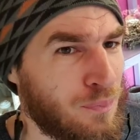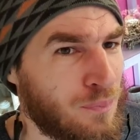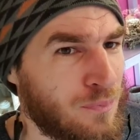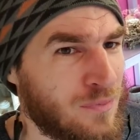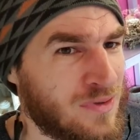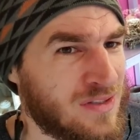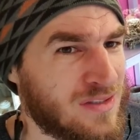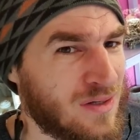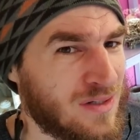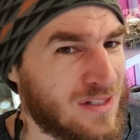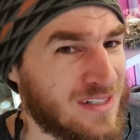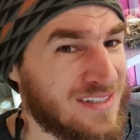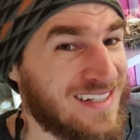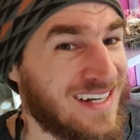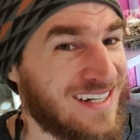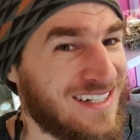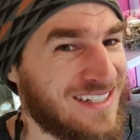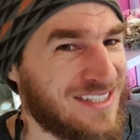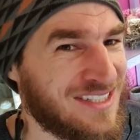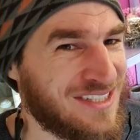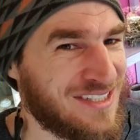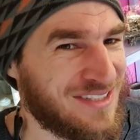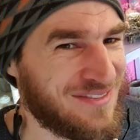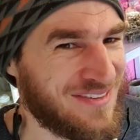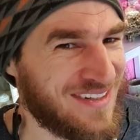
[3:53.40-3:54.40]
wie soll ich
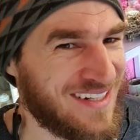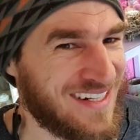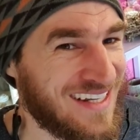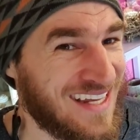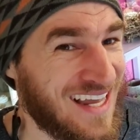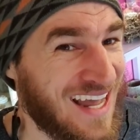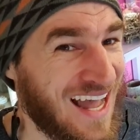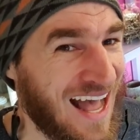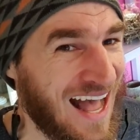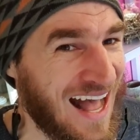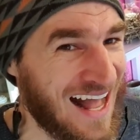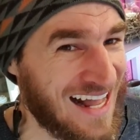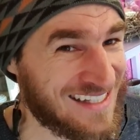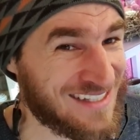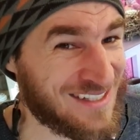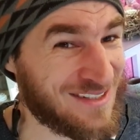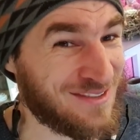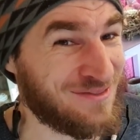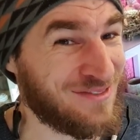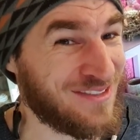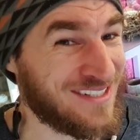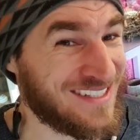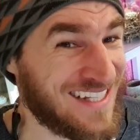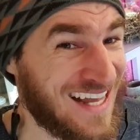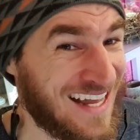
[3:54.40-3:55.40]
sagen, schwierig. Also,
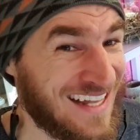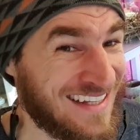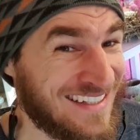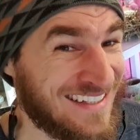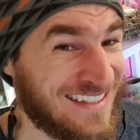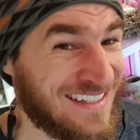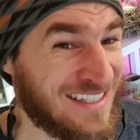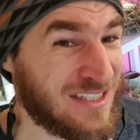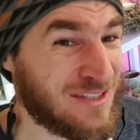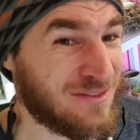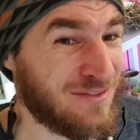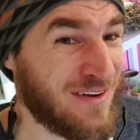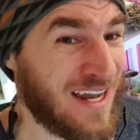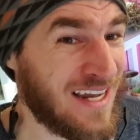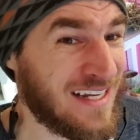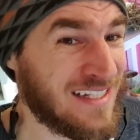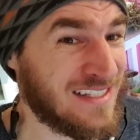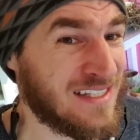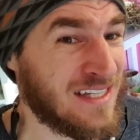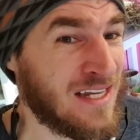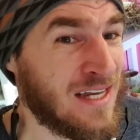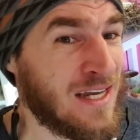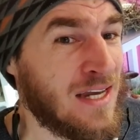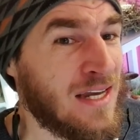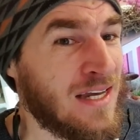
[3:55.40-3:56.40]
Versand in der
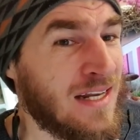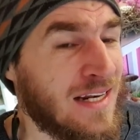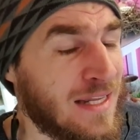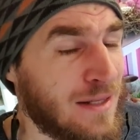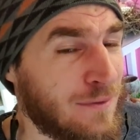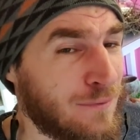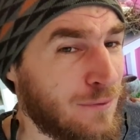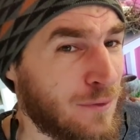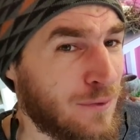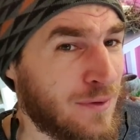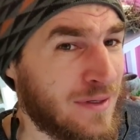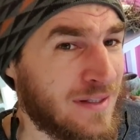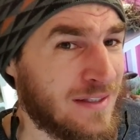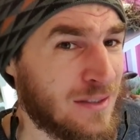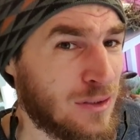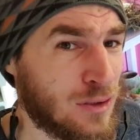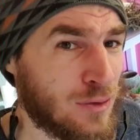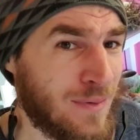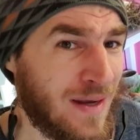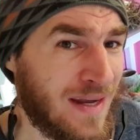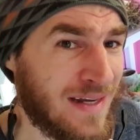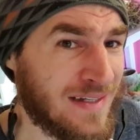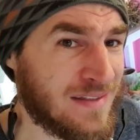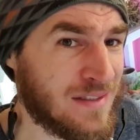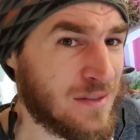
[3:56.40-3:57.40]
Schweiz, Lieferung in der
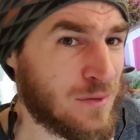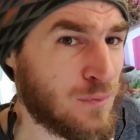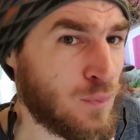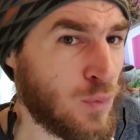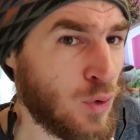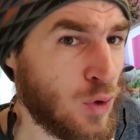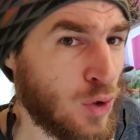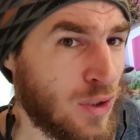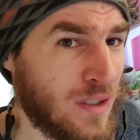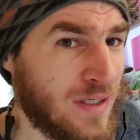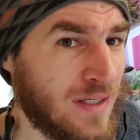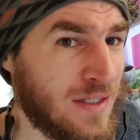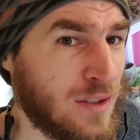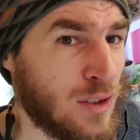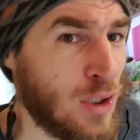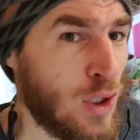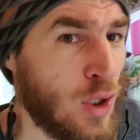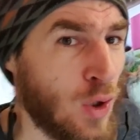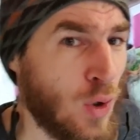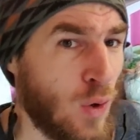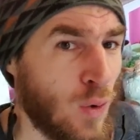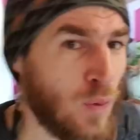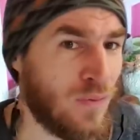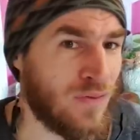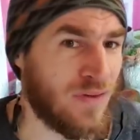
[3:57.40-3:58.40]
Schweiz ist möglich
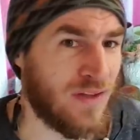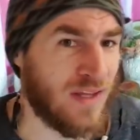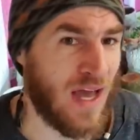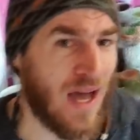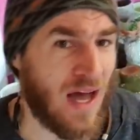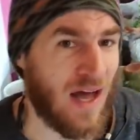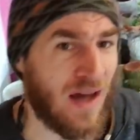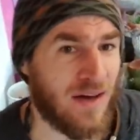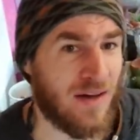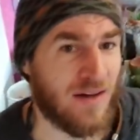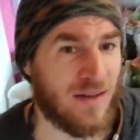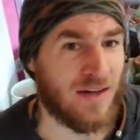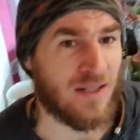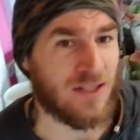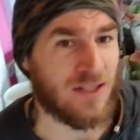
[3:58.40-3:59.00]
und ja,